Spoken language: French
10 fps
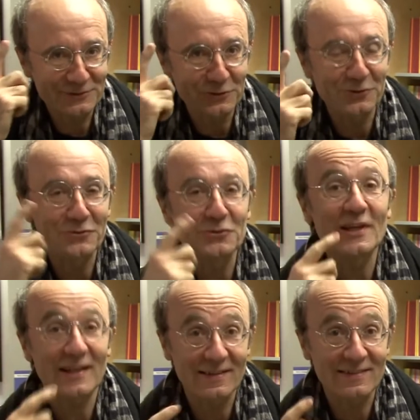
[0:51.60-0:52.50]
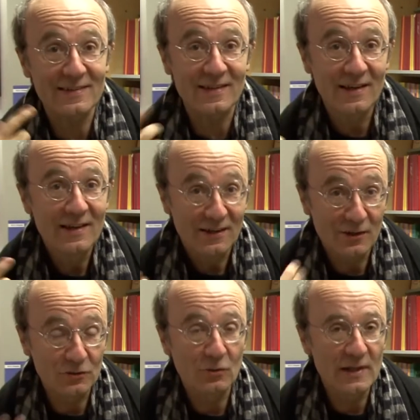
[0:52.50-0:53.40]
sont devenus des classiques
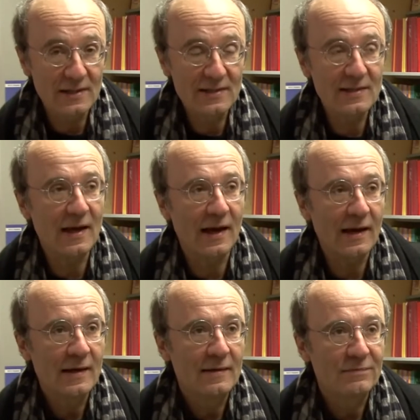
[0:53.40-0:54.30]
quand on les lit à,